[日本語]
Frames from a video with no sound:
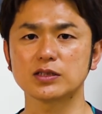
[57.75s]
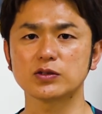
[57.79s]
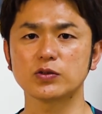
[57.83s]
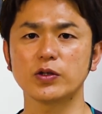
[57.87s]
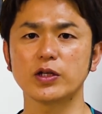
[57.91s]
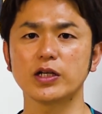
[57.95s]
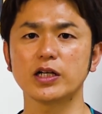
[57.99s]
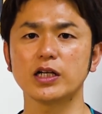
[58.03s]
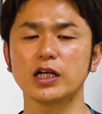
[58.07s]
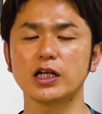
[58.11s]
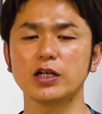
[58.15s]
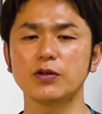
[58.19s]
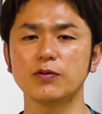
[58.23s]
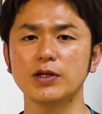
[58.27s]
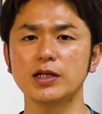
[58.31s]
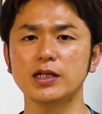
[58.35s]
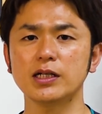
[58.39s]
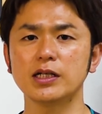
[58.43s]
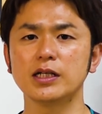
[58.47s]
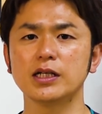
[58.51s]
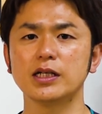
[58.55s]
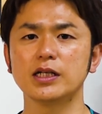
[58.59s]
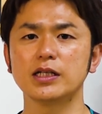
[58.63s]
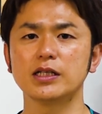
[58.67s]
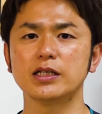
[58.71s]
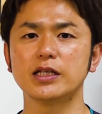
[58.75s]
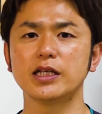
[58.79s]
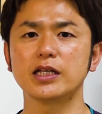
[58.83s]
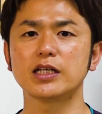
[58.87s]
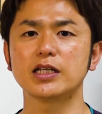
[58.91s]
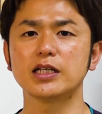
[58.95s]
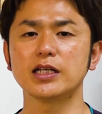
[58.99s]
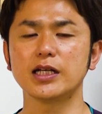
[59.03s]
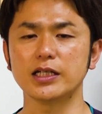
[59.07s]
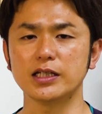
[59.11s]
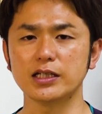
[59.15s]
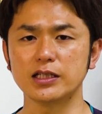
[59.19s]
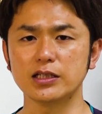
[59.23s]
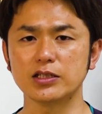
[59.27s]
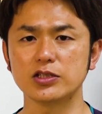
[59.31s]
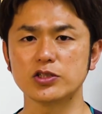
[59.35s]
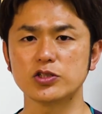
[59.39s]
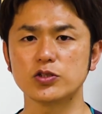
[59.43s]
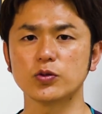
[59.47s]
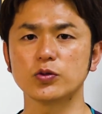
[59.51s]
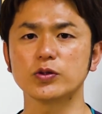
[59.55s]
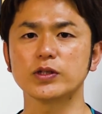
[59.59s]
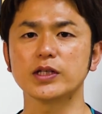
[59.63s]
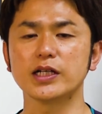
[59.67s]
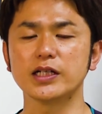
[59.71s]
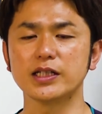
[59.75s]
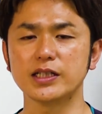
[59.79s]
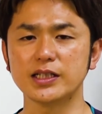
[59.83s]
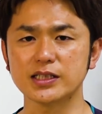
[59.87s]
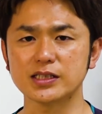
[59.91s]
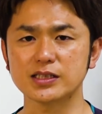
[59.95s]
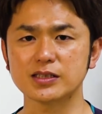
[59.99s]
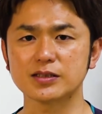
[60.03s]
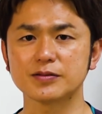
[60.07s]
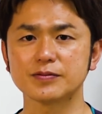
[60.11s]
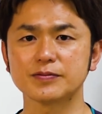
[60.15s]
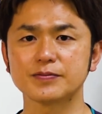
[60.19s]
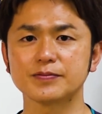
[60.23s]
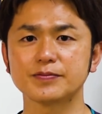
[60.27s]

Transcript: それ以外はできない状態です